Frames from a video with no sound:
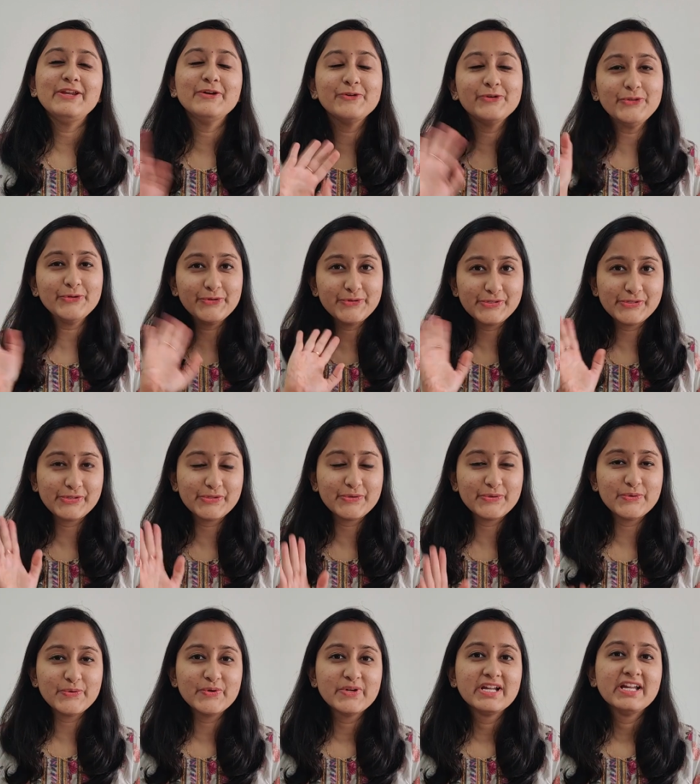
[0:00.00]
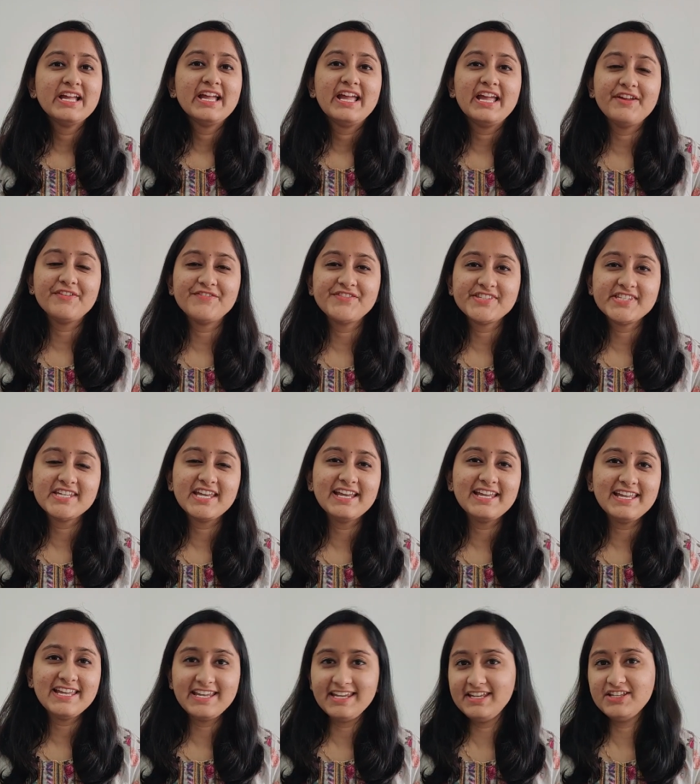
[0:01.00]
हेलो दोस्तों एफ सी
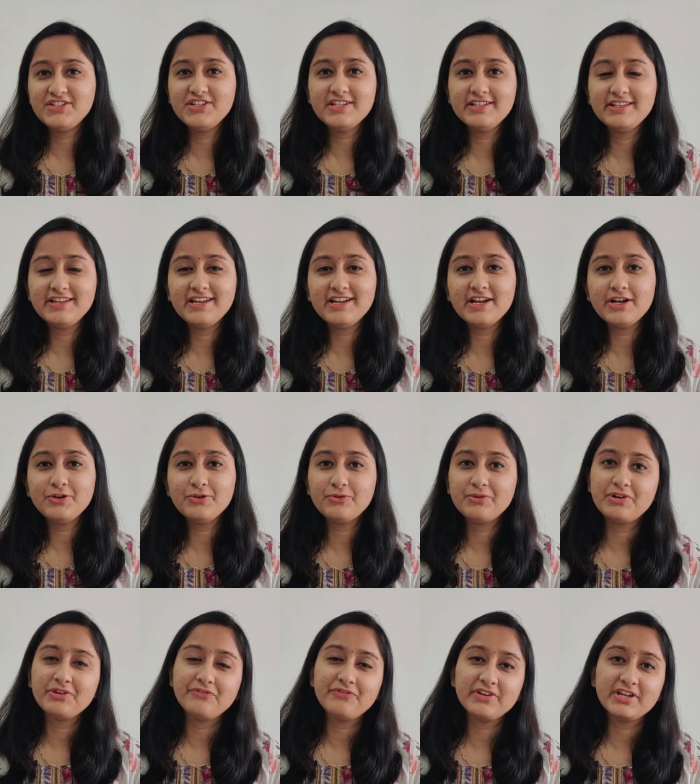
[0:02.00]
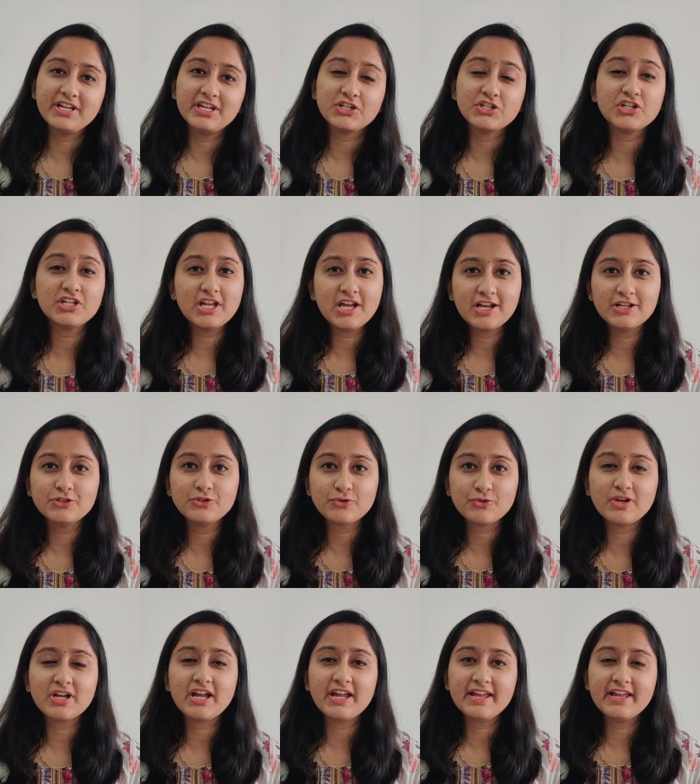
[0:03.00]
आई ए जी थ्री का नोटिफिकेशन आ
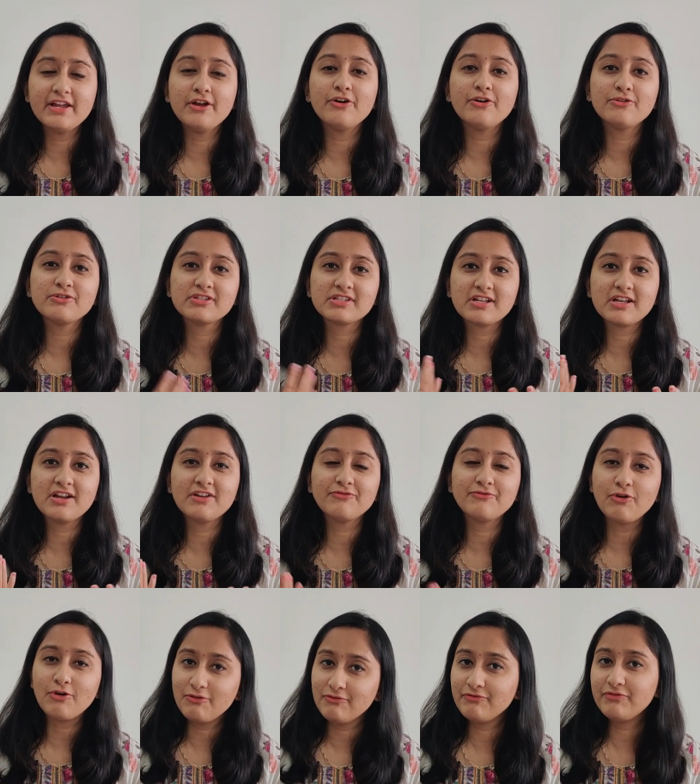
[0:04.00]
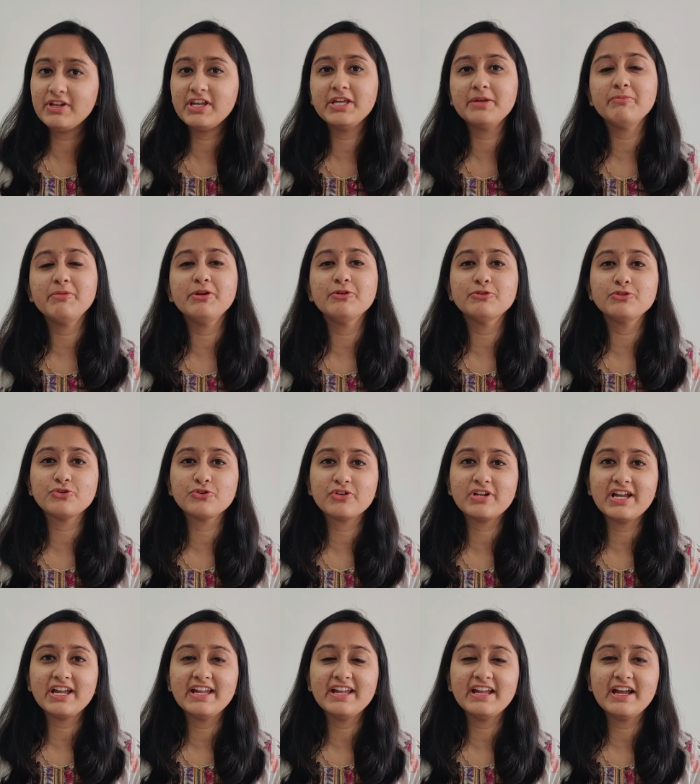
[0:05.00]
चुका है और उसका फॉर्म फिलिंग भी हो
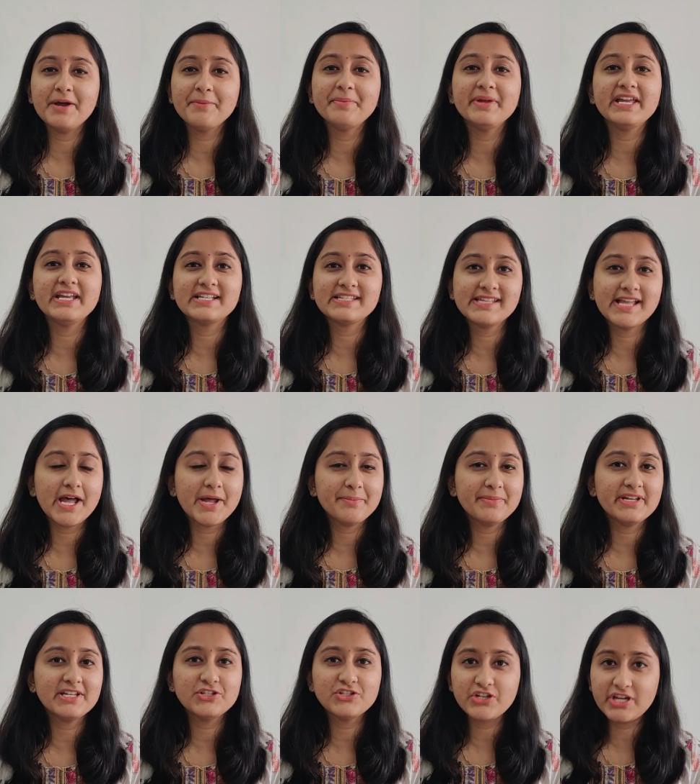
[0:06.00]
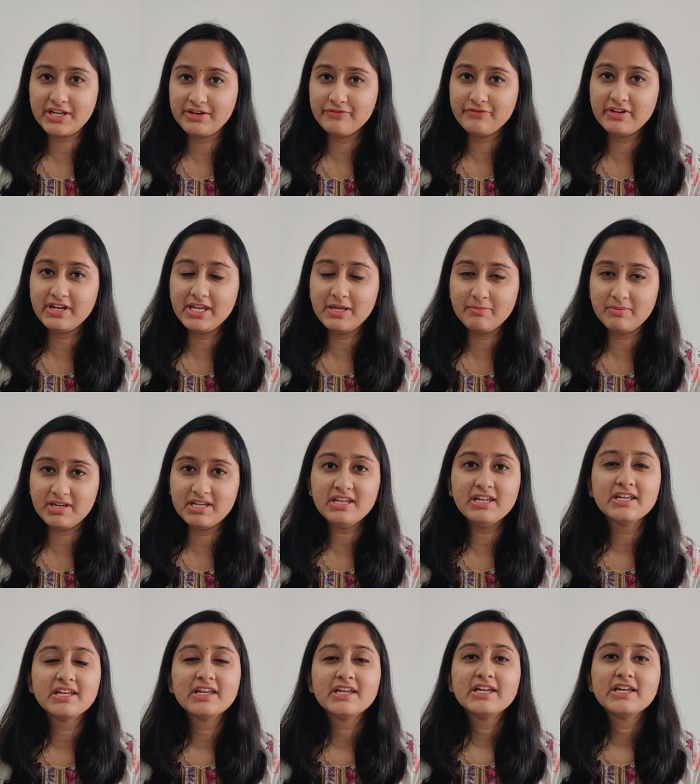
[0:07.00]
चुका है अब एग्ज़ाम है जनवरी में
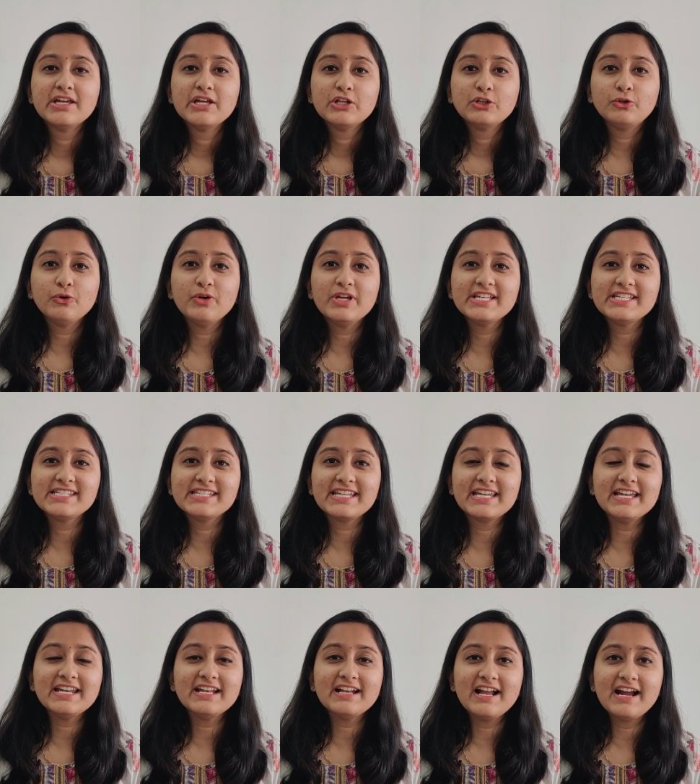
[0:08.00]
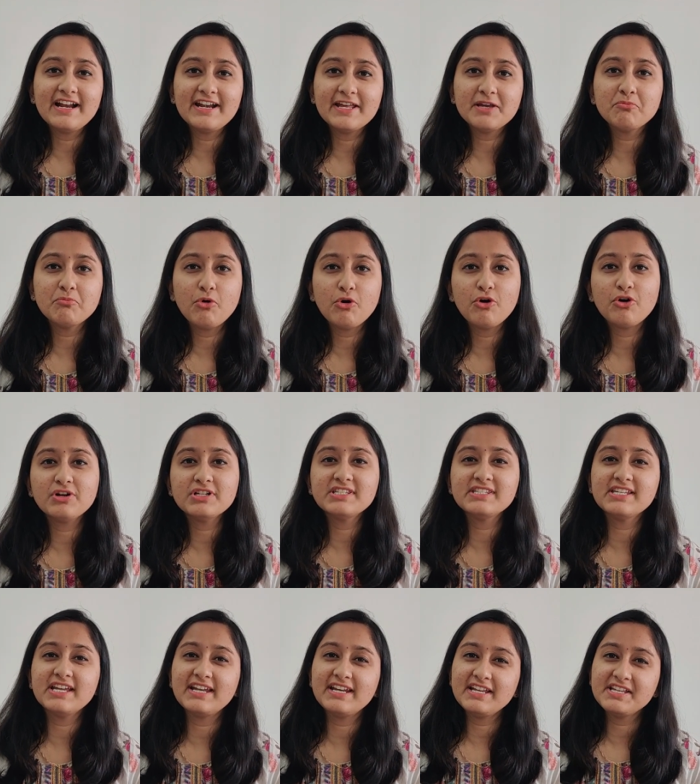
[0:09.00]
तो इसके रिगार्डिंग
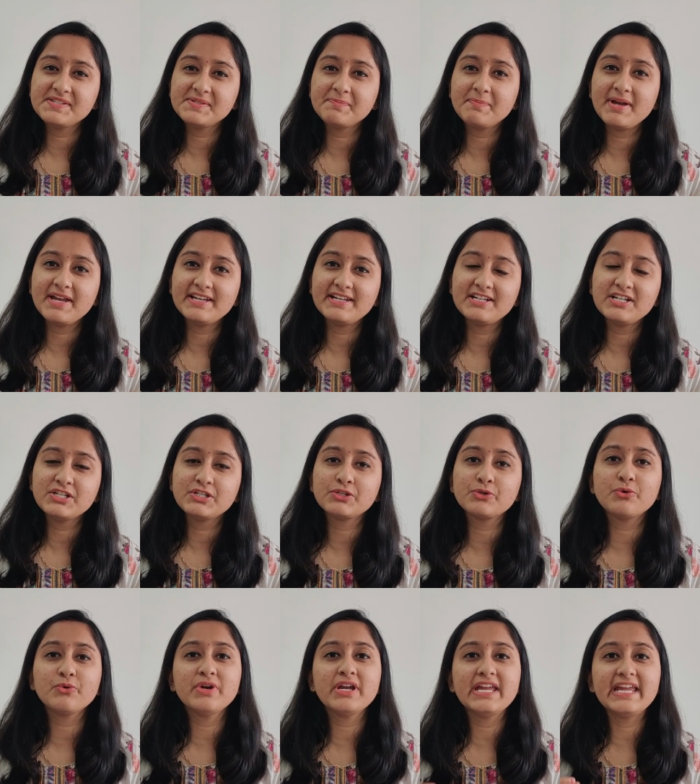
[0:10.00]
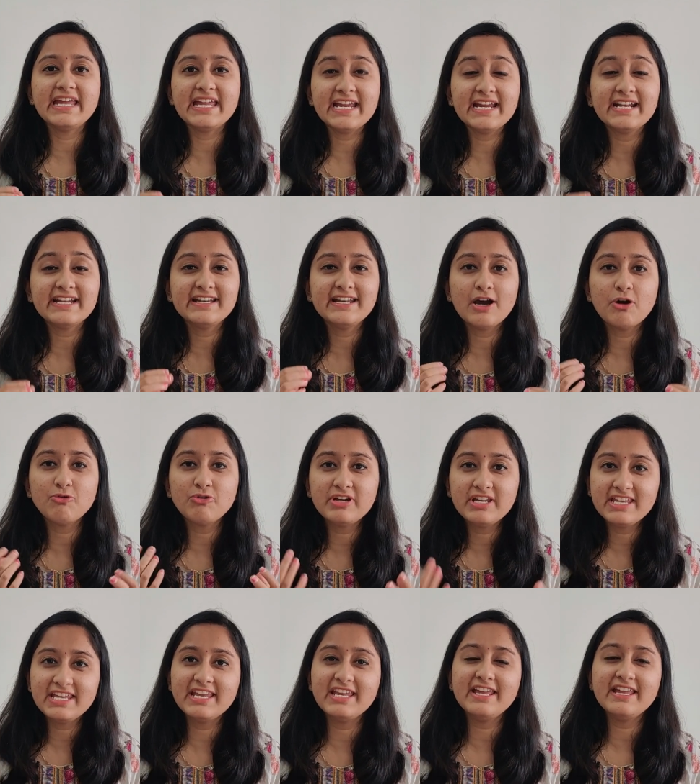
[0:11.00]
बहुत सारे एस्पायरेंट्स को एक
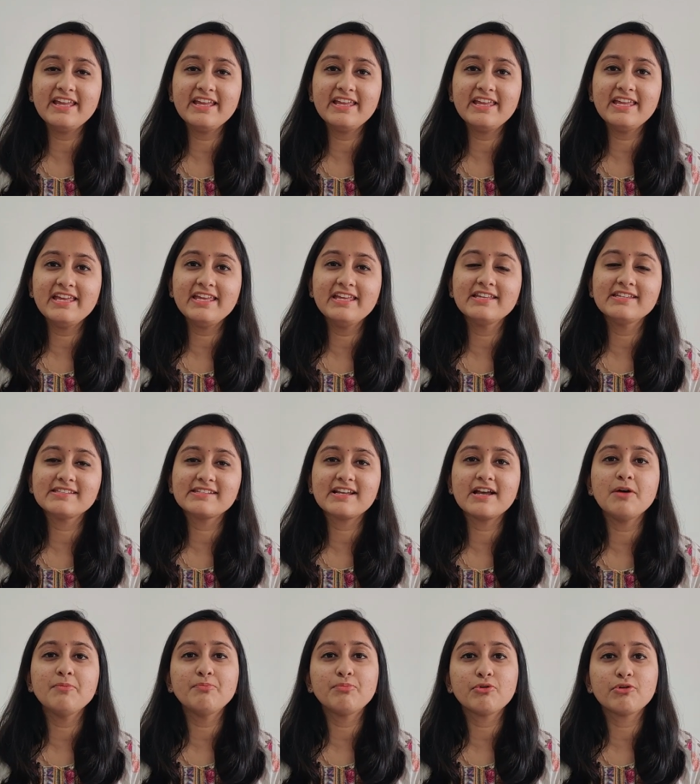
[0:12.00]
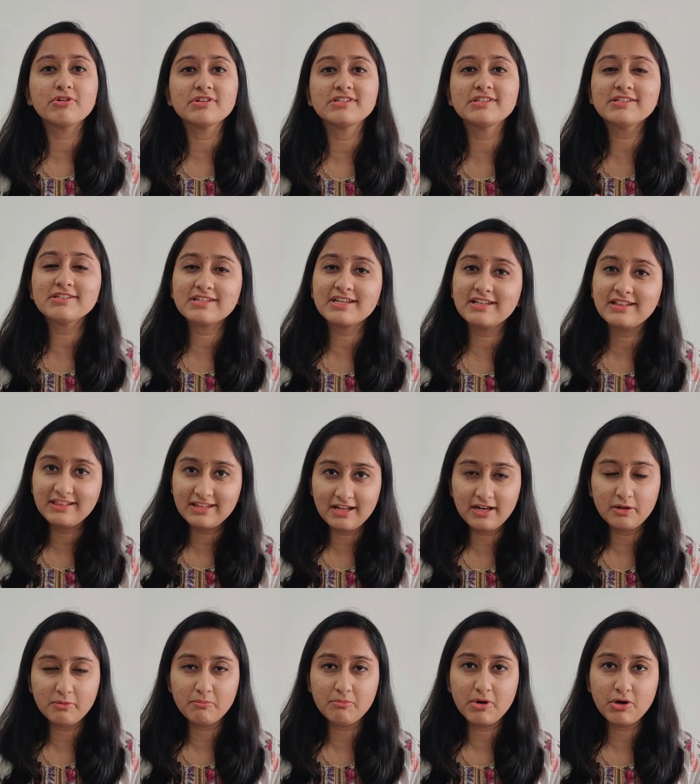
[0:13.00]
डाउट ये है कि इसका प्रोसेस कितना
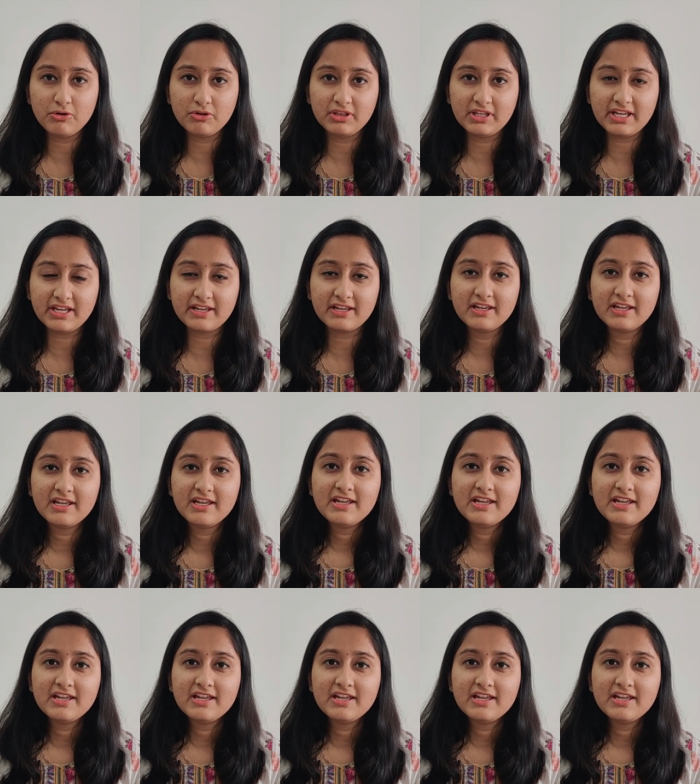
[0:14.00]
लंबा होता है